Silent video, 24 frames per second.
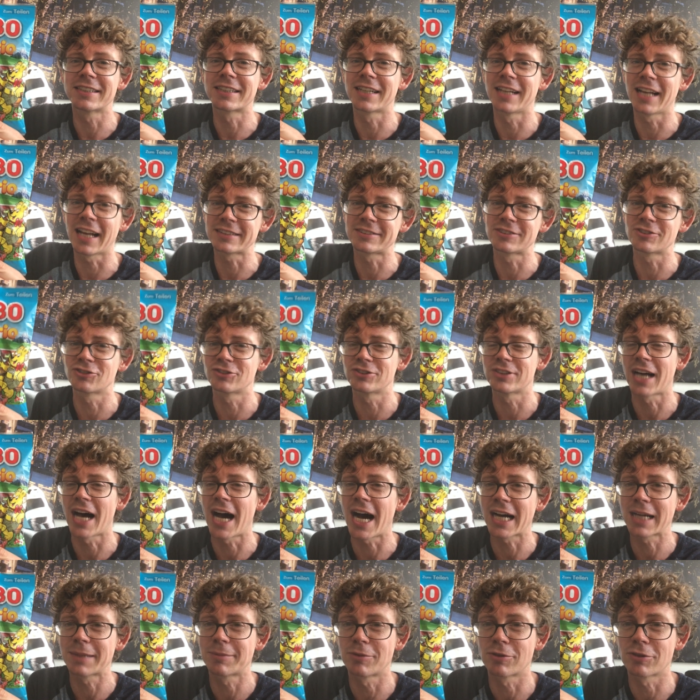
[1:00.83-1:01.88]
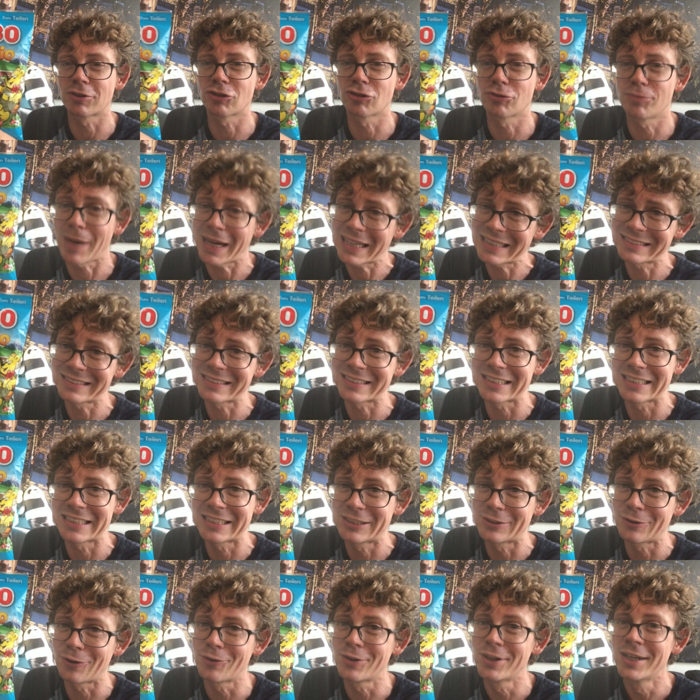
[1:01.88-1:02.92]
klassischen
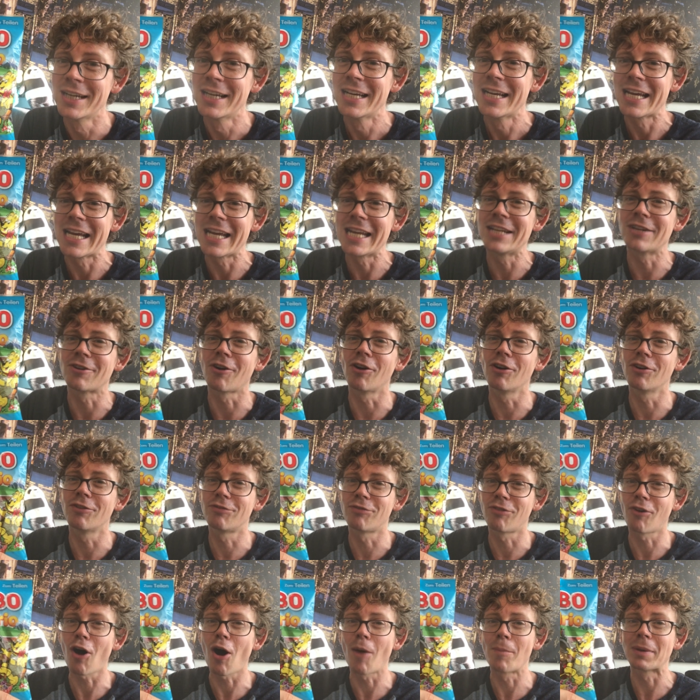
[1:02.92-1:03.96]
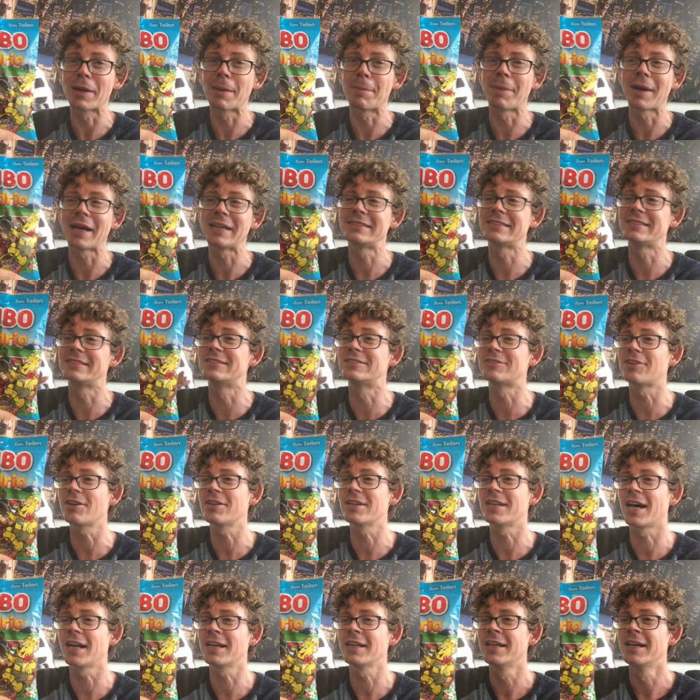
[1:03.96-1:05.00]
Haribo-Geschmacksrichtungen in neue Form gepresst,
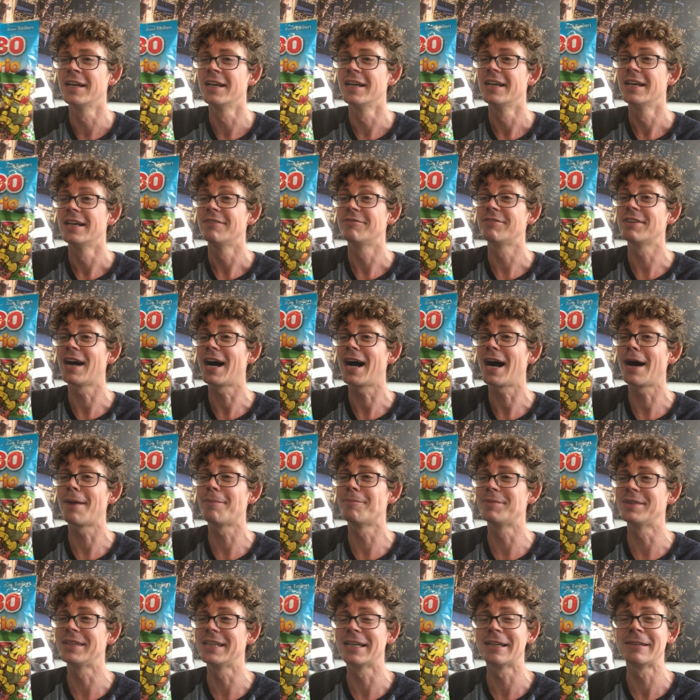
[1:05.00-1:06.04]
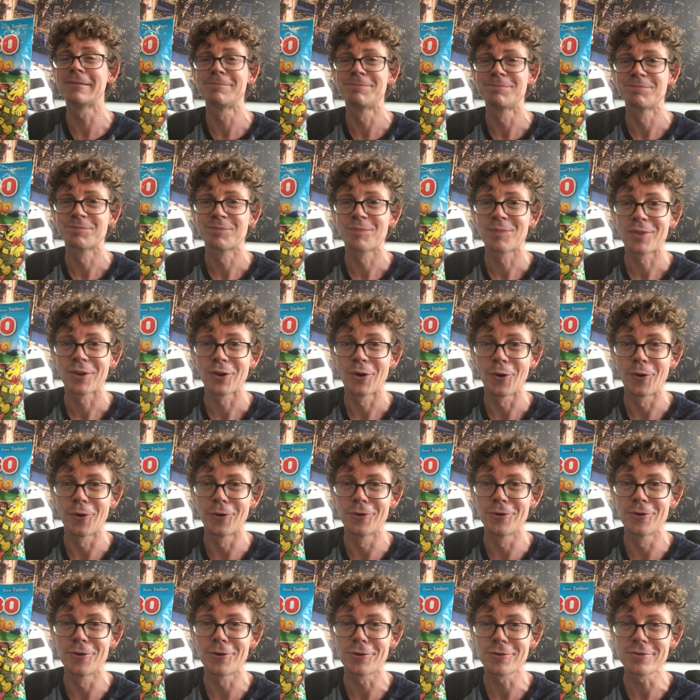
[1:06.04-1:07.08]
sondern wir haben hier
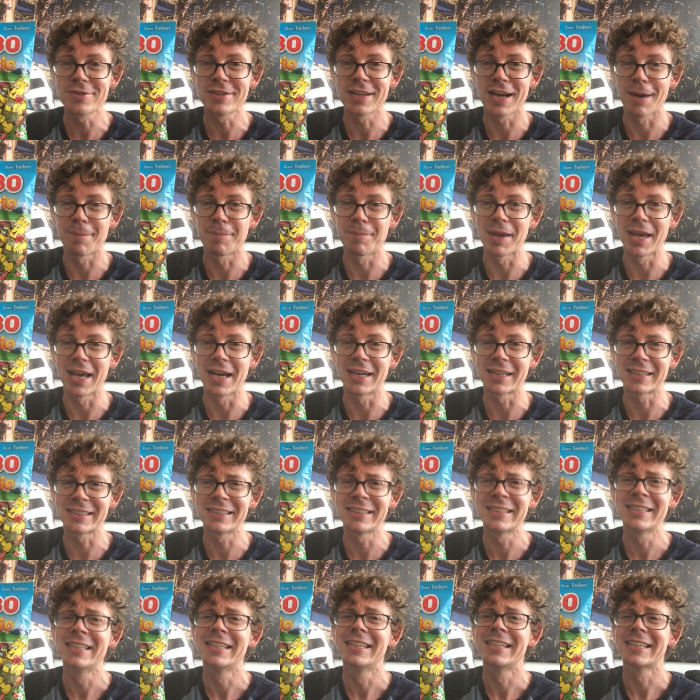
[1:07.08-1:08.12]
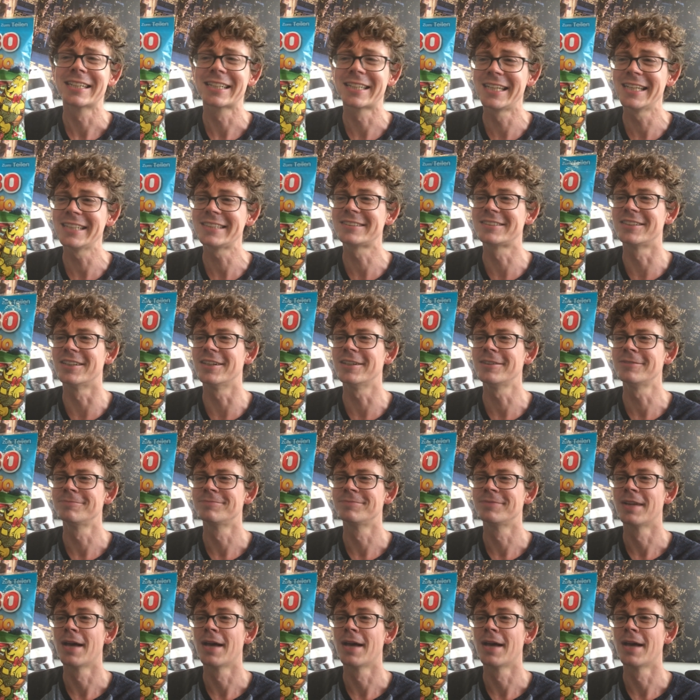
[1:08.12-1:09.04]
Holunderbeere, Kitte,